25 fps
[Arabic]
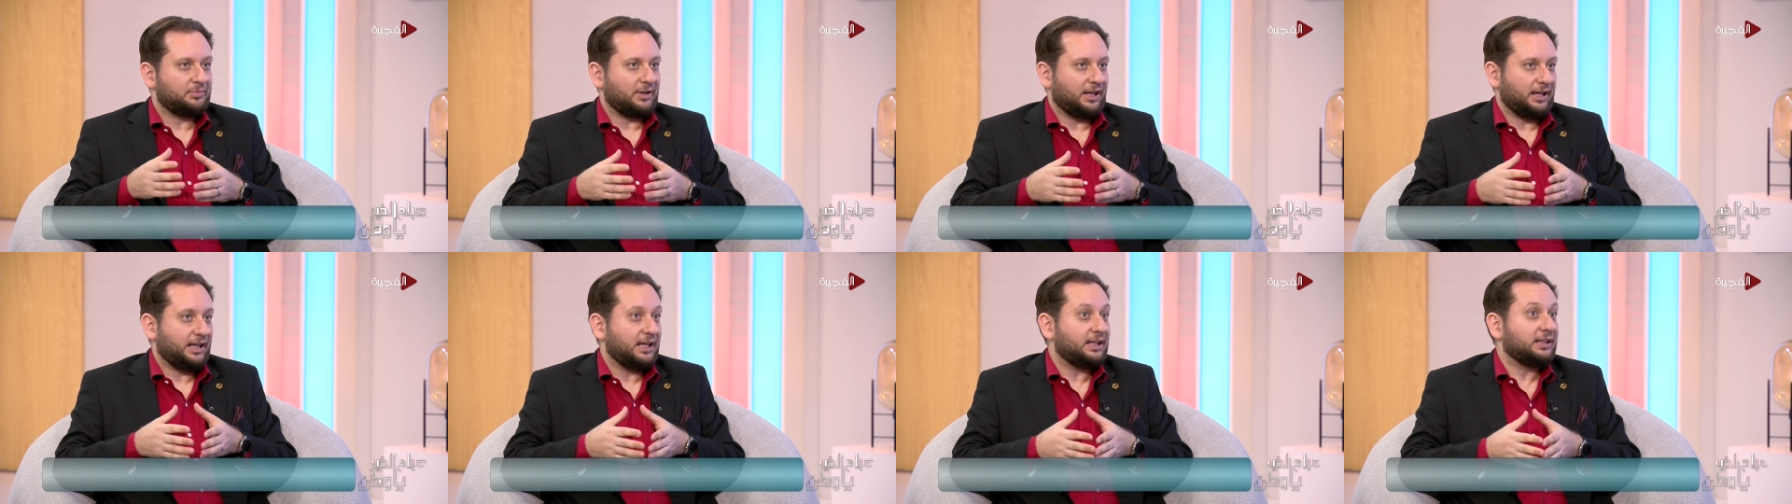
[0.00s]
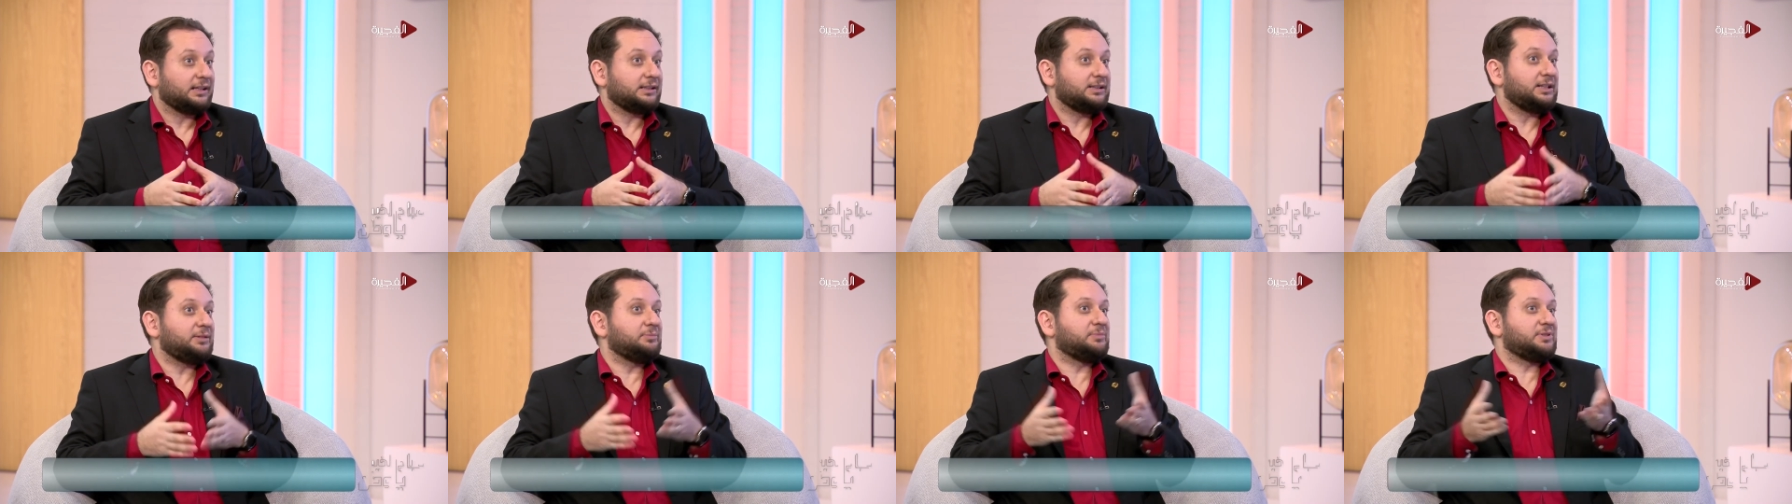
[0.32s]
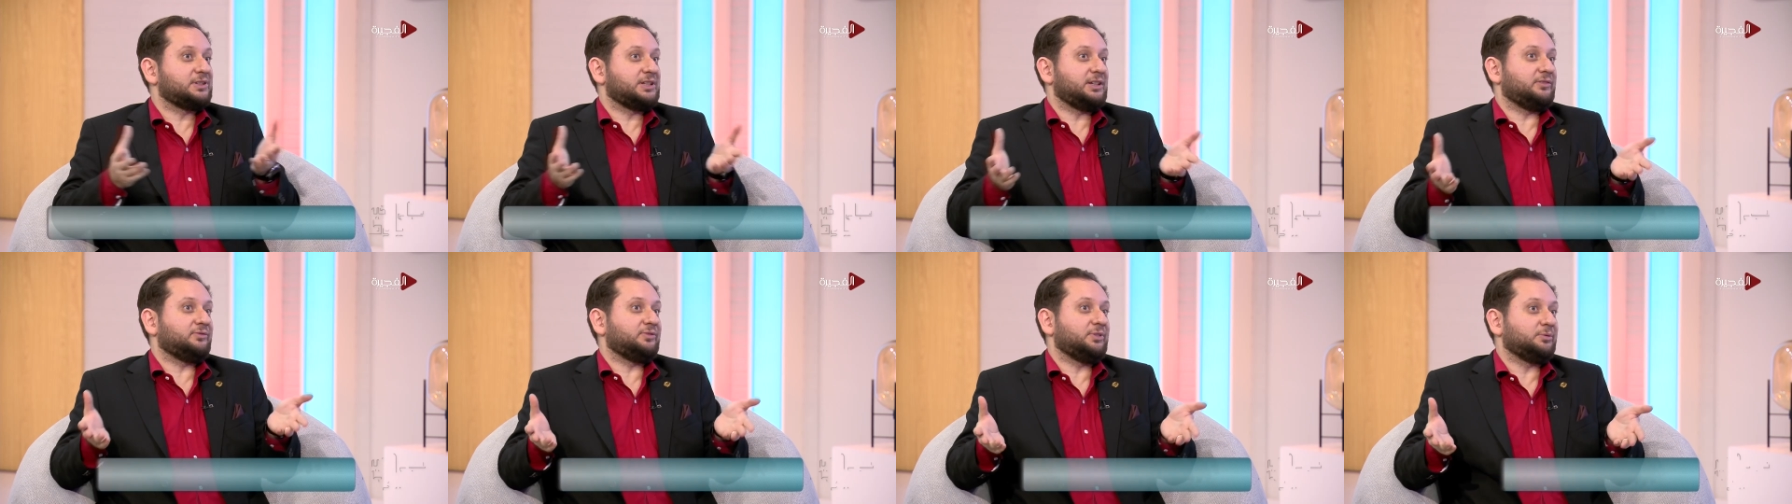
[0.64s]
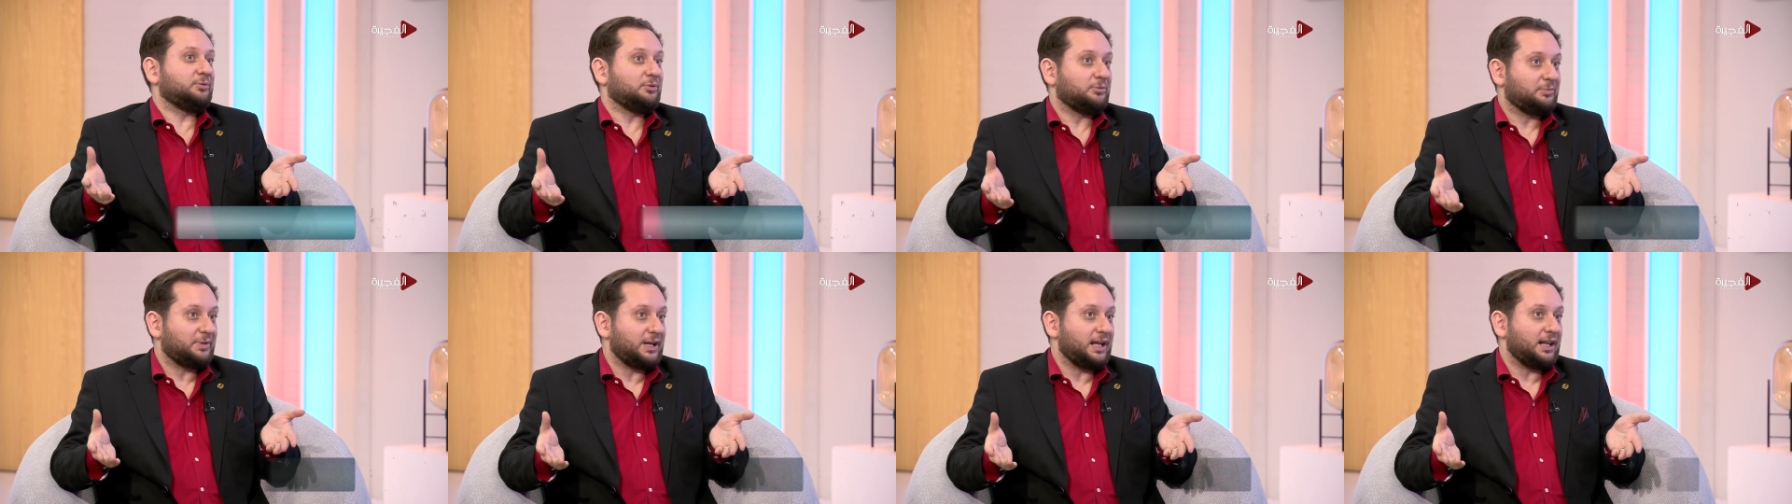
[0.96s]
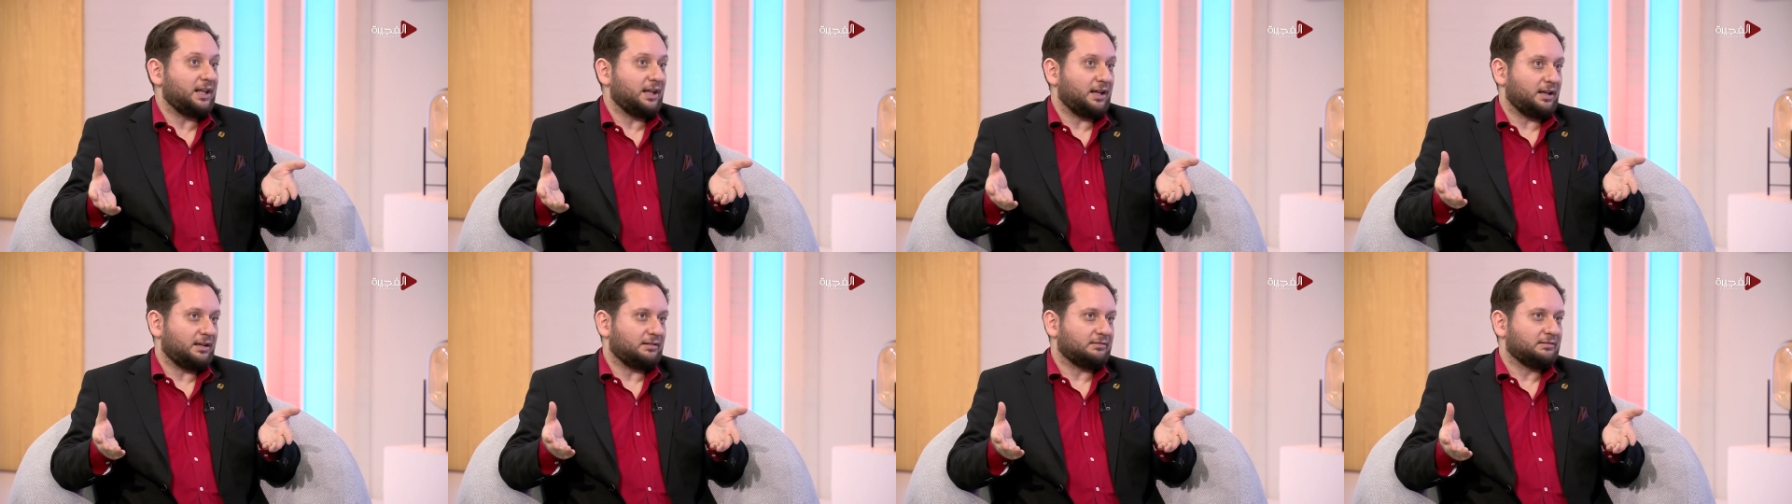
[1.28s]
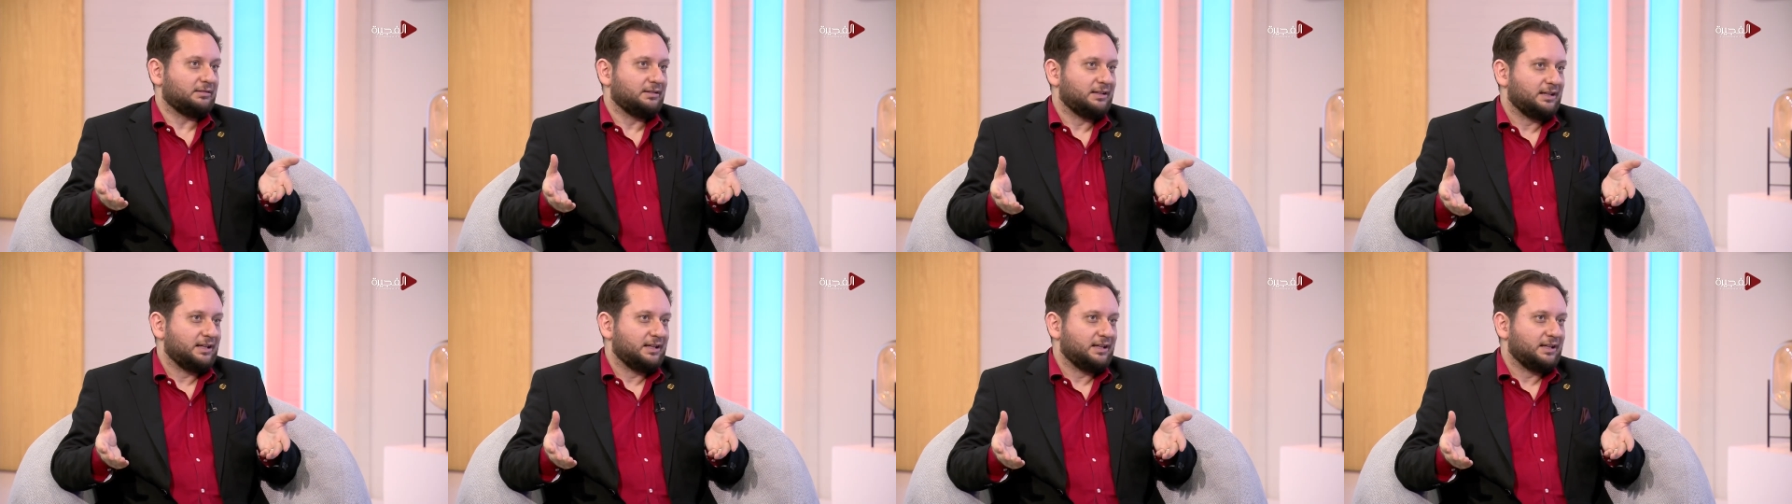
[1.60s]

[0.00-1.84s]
احيانا كثير بصير في مبالغه